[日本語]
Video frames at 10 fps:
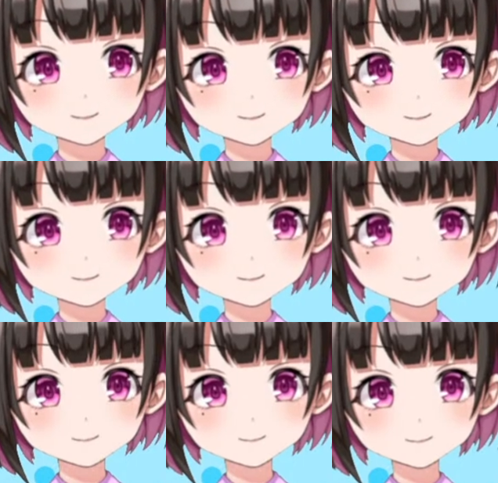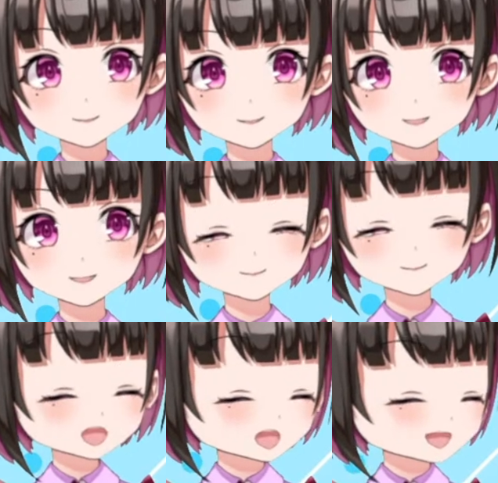あら、
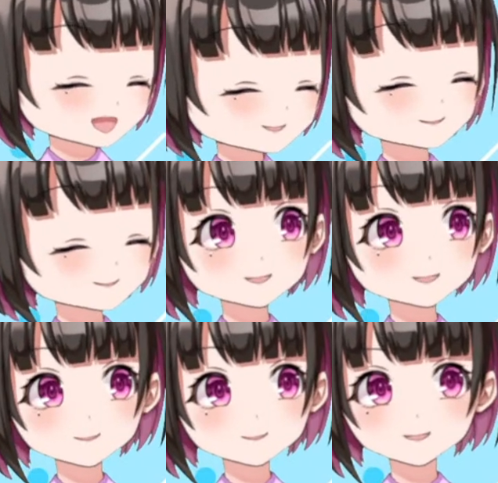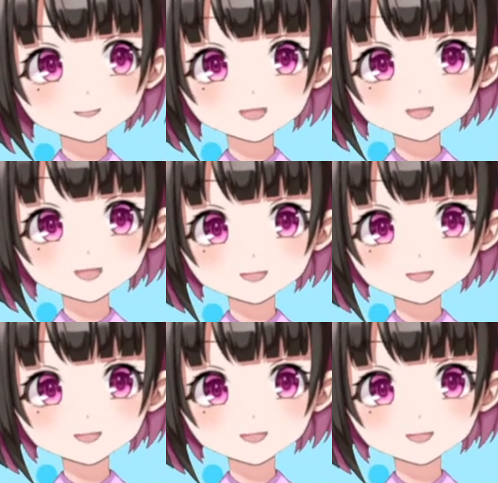心配ですね。